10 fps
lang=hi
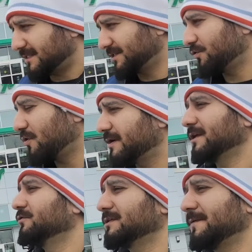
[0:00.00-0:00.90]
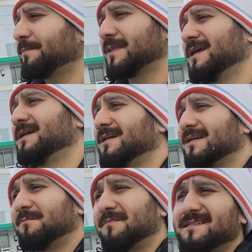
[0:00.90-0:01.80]
अच्छी क्वालिटी की होती हैं
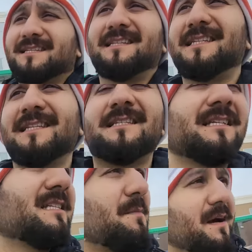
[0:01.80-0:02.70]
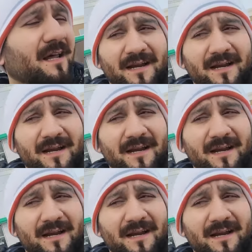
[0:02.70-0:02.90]
बस जल्दी जल्दी चीज़ें जमा कर